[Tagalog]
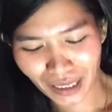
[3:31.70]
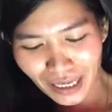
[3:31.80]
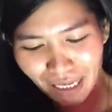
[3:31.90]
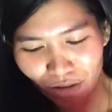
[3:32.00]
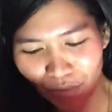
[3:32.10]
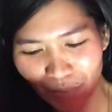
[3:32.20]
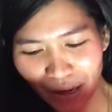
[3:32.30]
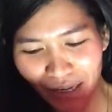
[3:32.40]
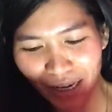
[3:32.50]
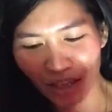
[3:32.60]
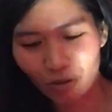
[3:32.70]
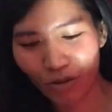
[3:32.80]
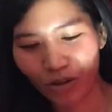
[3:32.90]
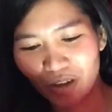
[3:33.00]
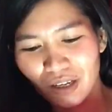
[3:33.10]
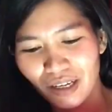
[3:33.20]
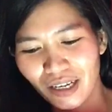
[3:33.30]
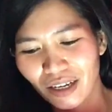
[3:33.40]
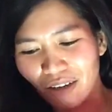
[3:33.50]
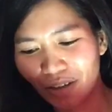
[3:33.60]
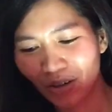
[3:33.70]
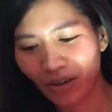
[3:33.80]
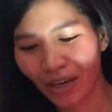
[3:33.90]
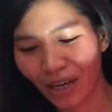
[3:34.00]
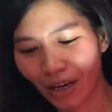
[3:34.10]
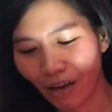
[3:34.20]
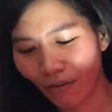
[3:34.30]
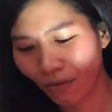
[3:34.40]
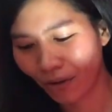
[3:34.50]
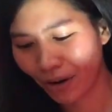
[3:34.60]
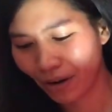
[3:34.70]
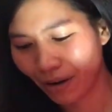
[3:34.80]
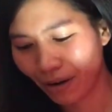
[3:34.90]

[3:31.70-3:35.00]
ganitong bagay yung yung effort